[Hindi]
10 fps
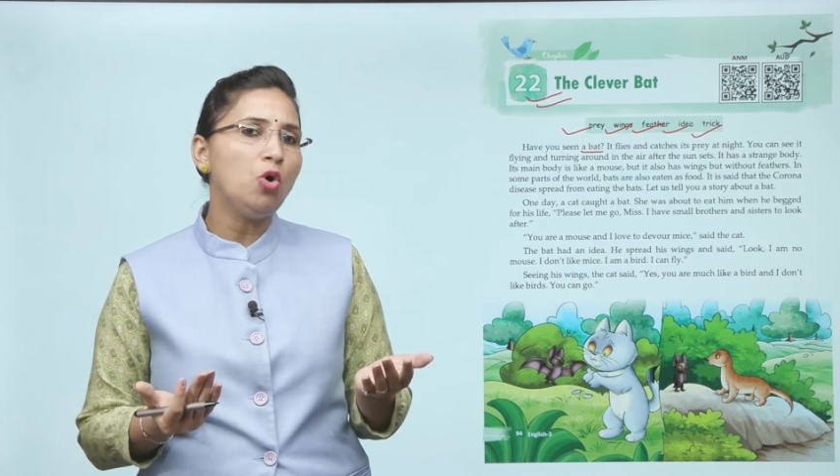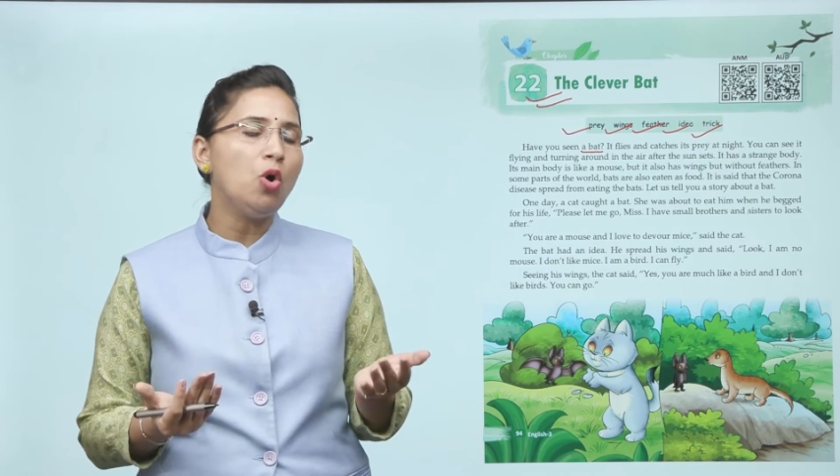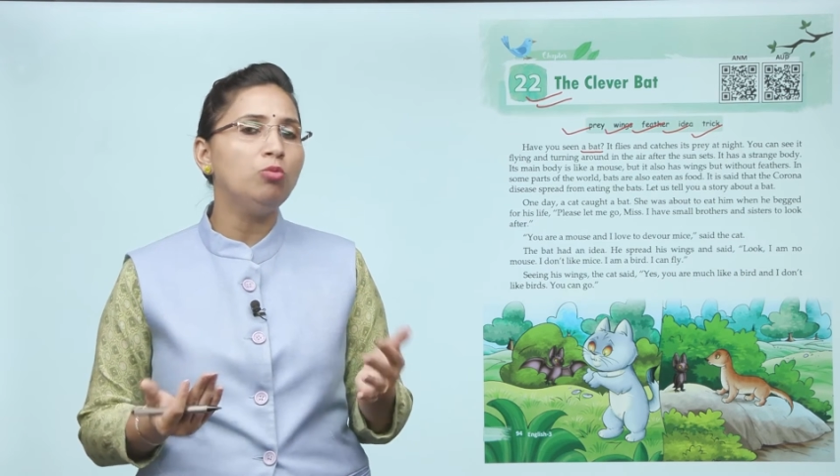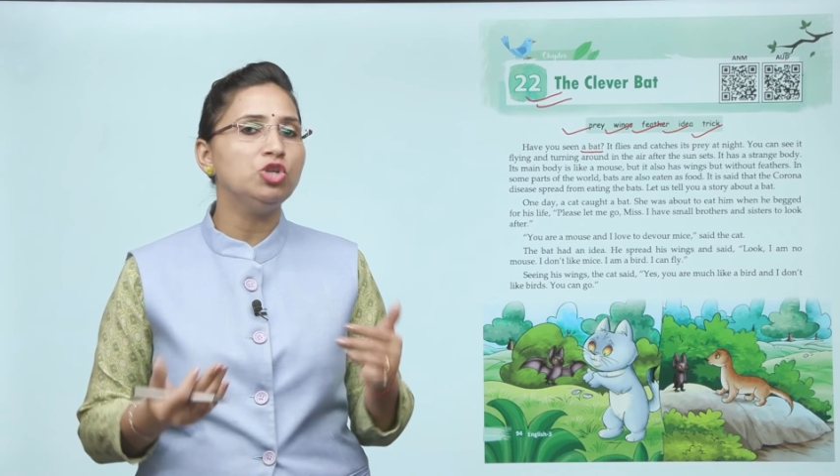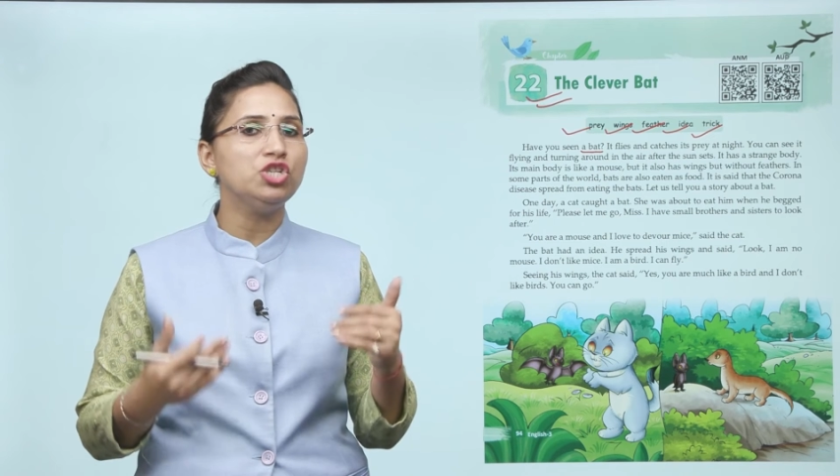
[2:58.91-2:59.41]

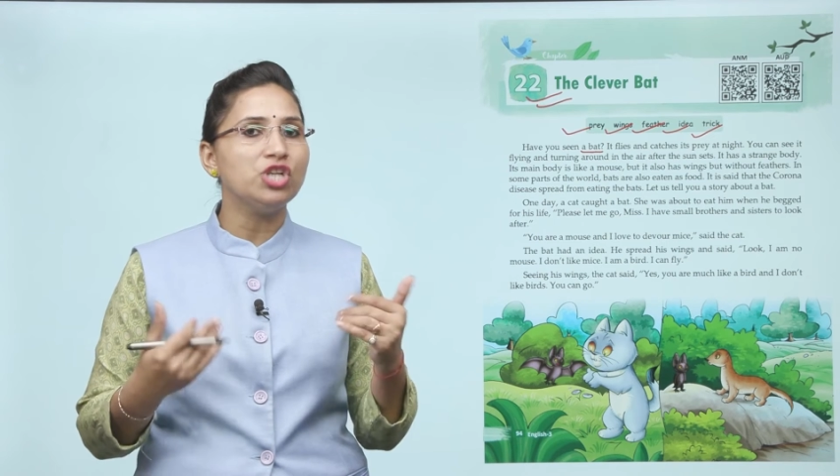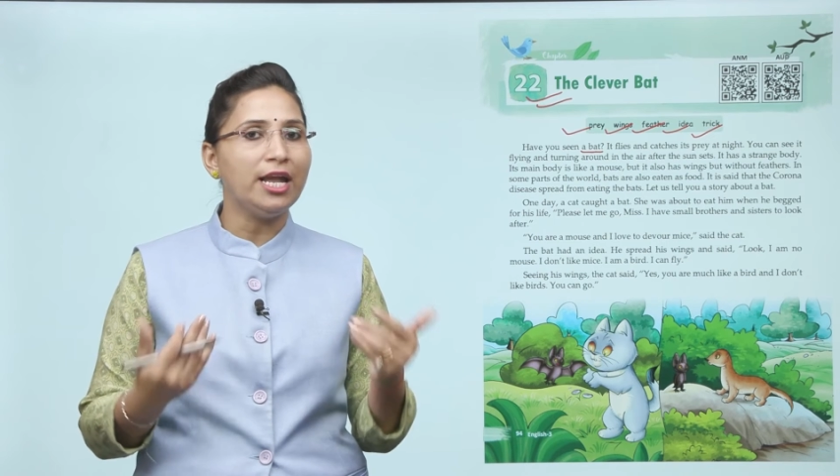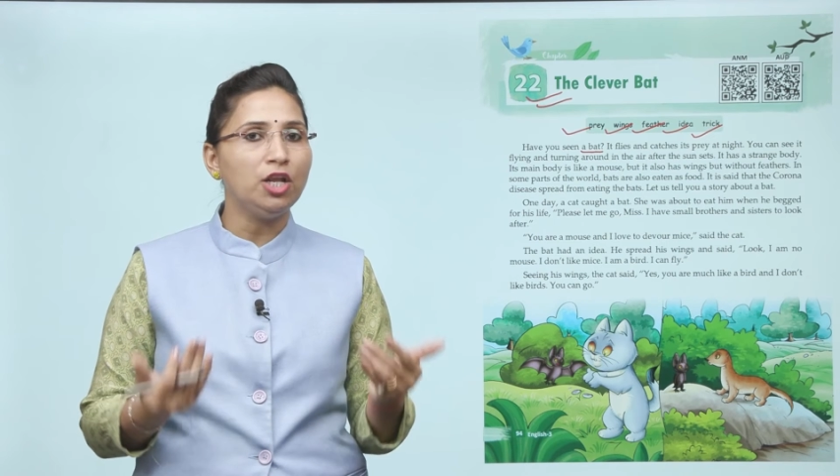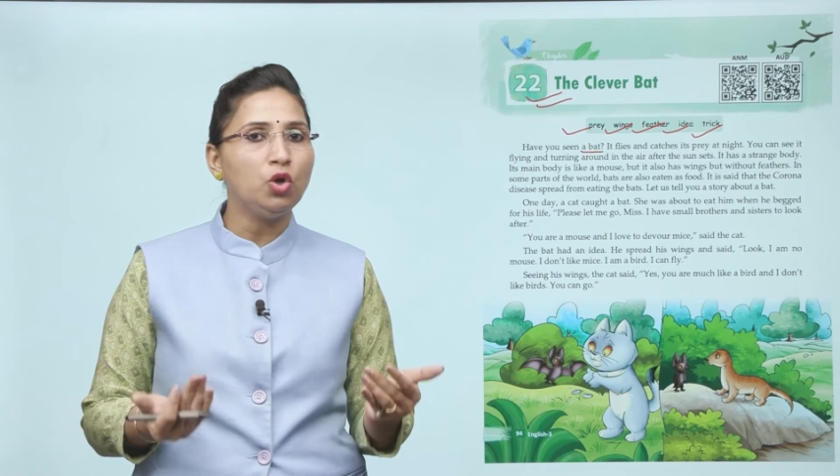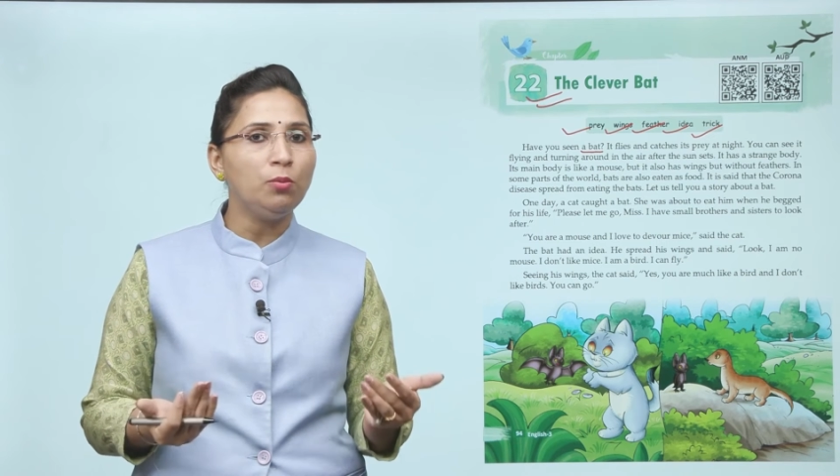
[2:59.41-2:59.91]
गो मुझे
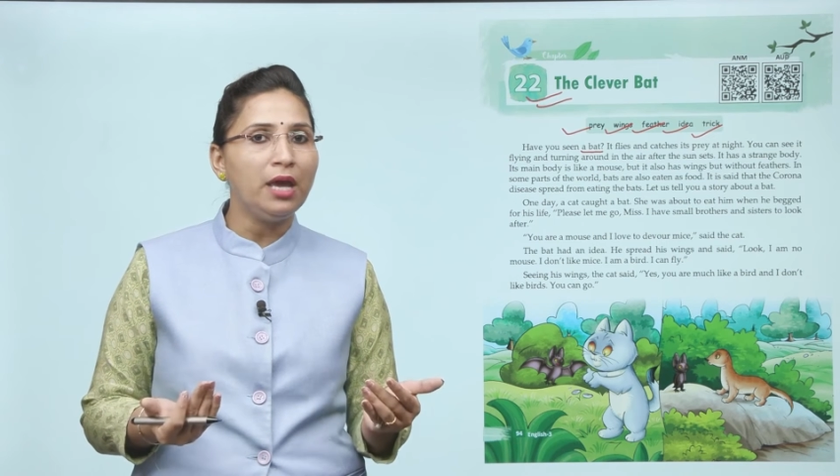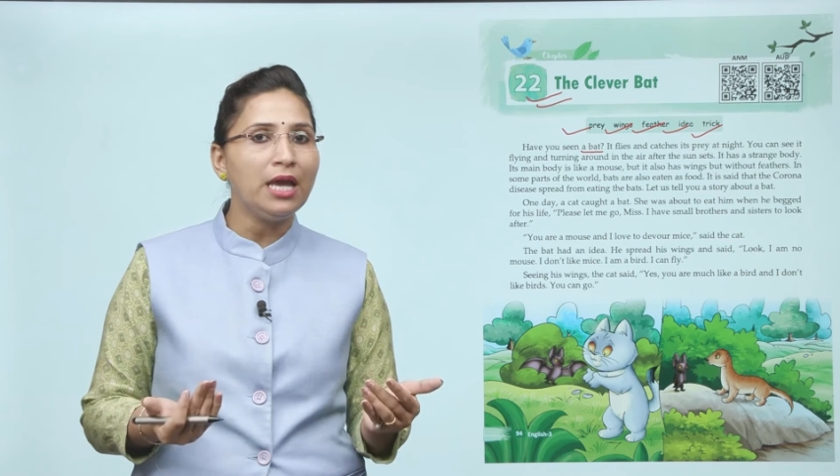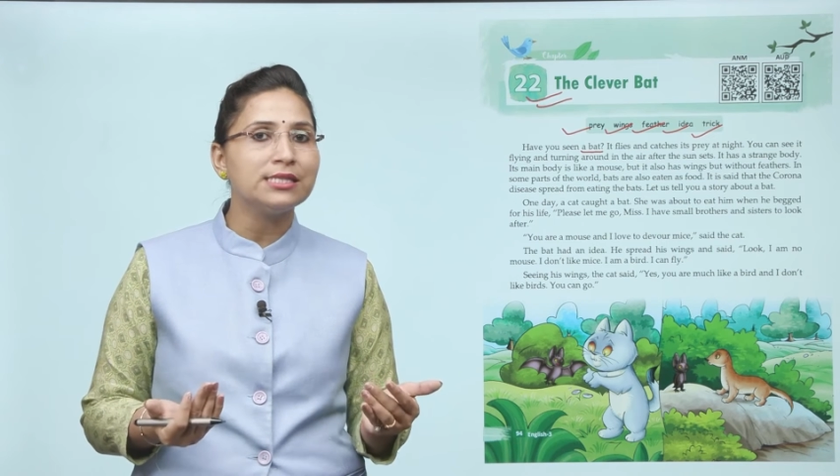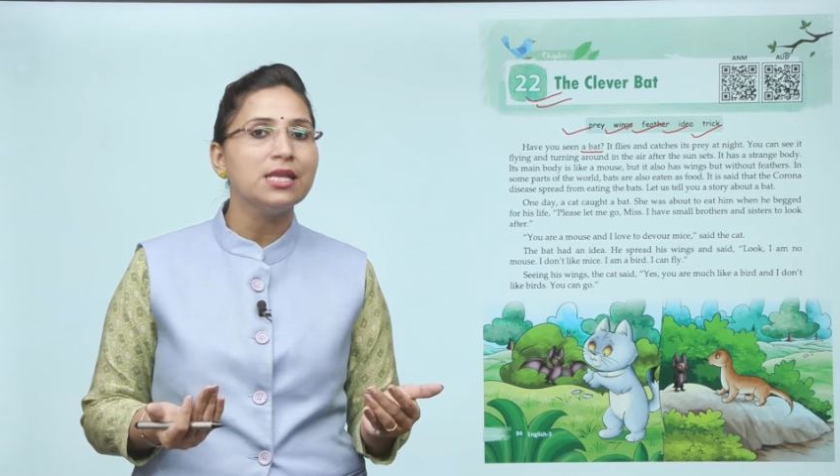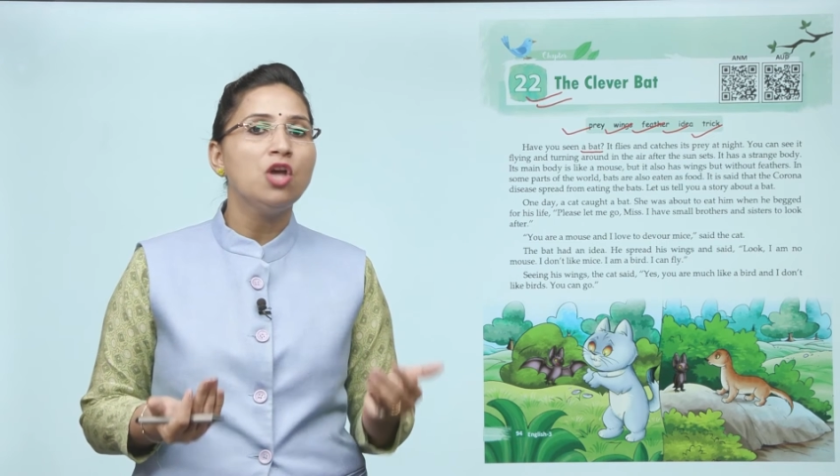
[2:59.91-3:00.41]
जाने दो
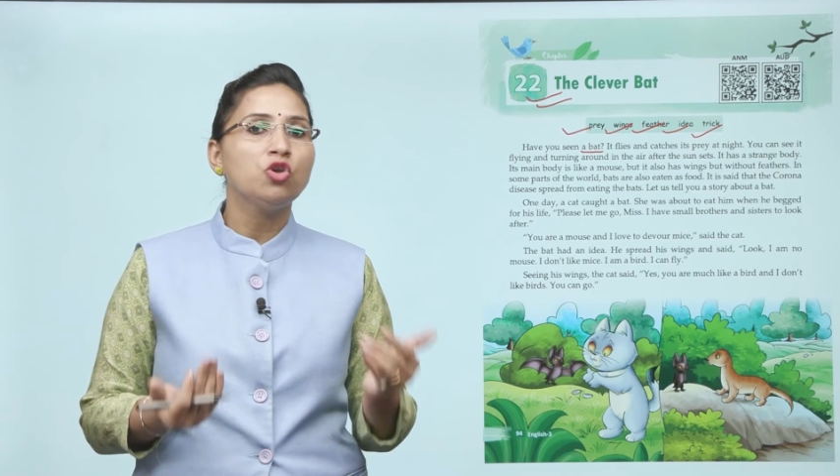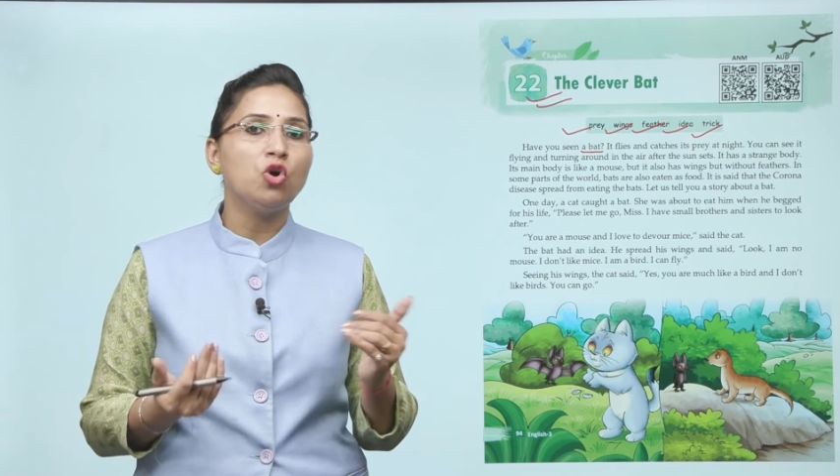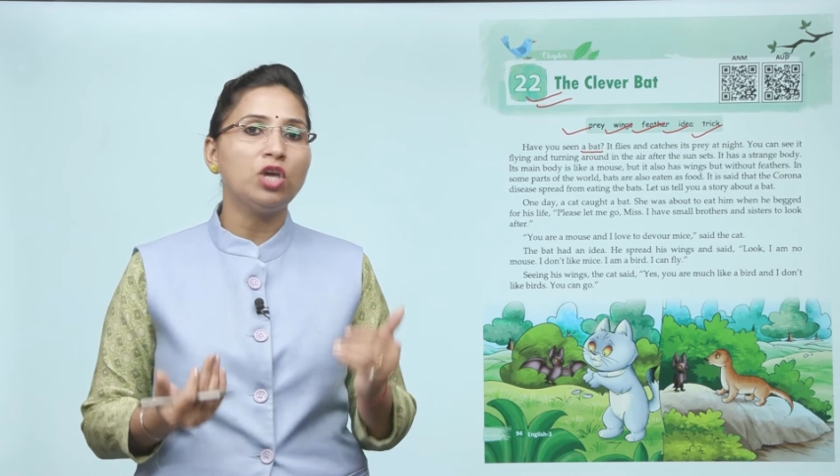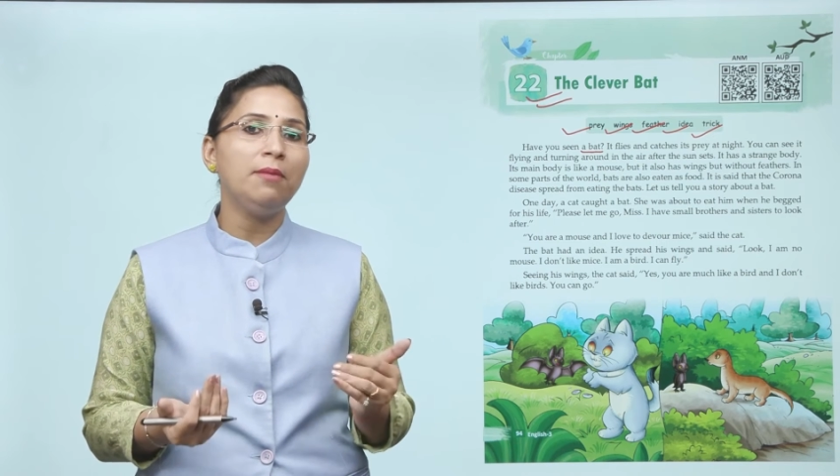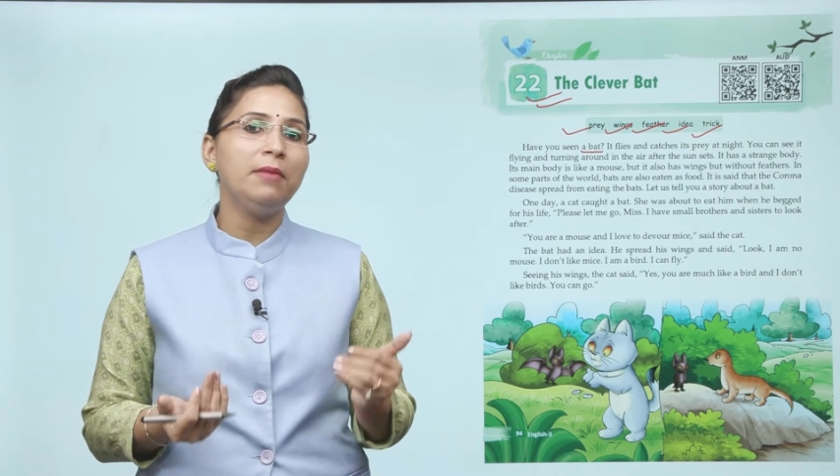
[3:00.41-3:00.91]
मेज़
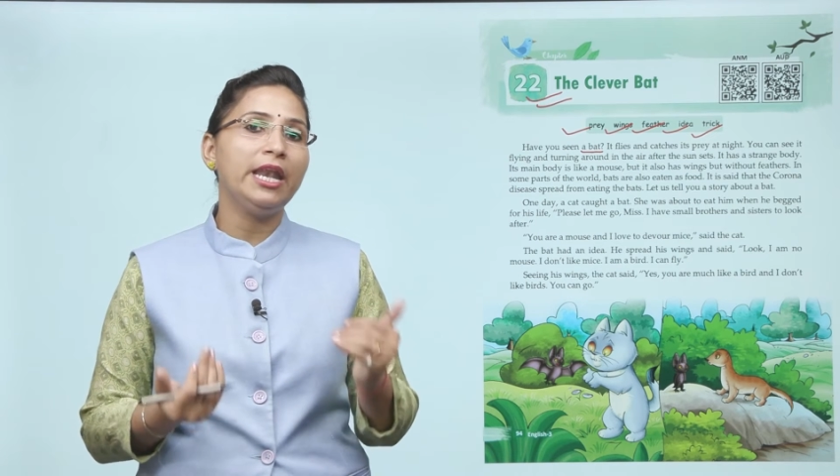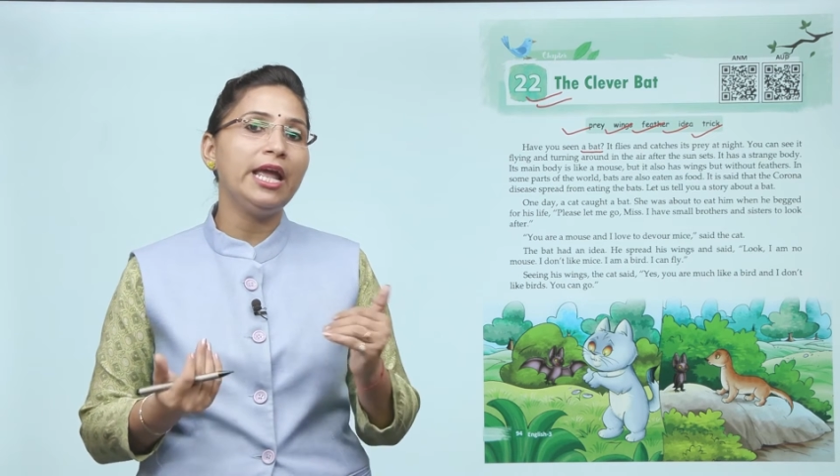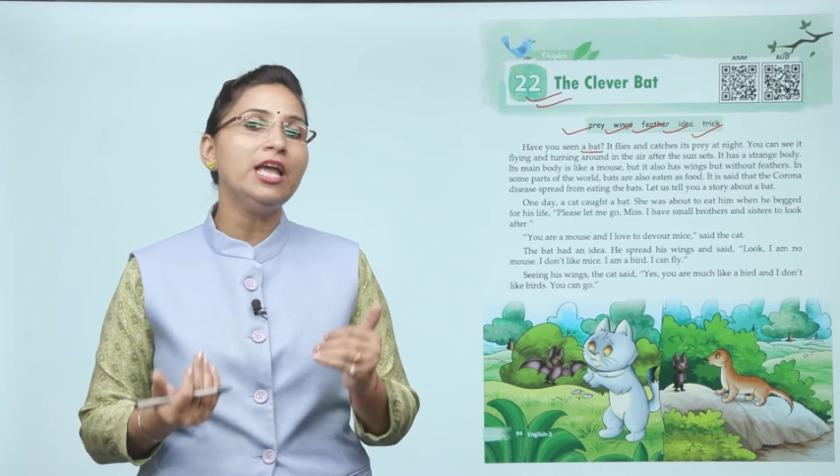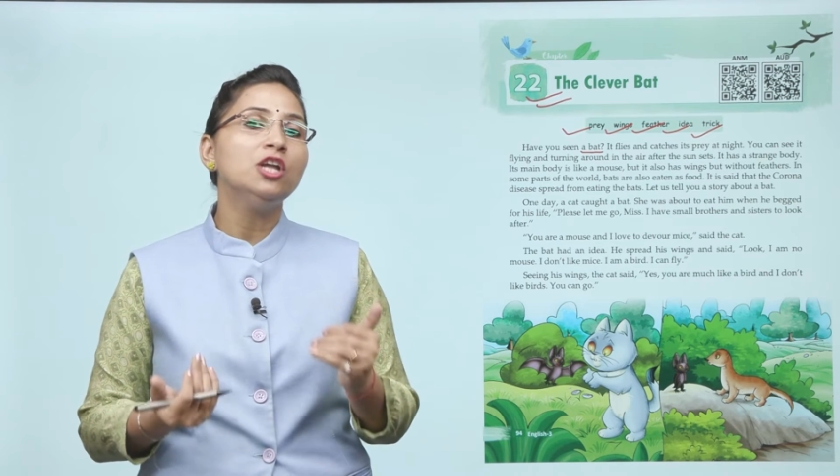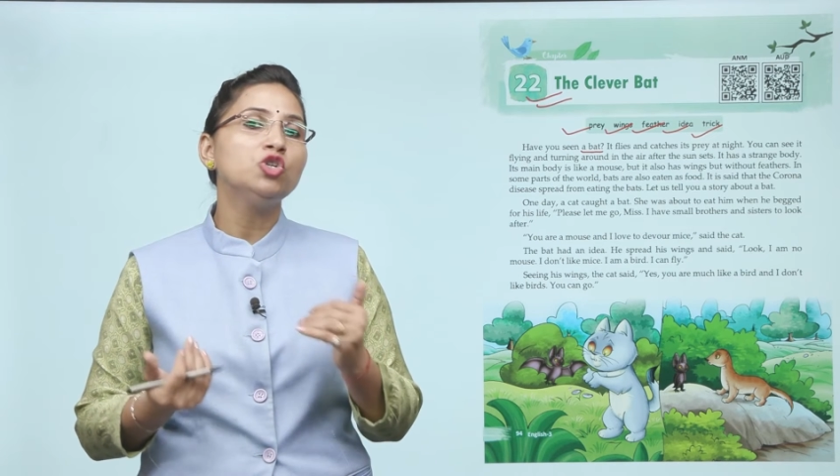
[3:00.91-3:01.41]
क्योंकि मेरे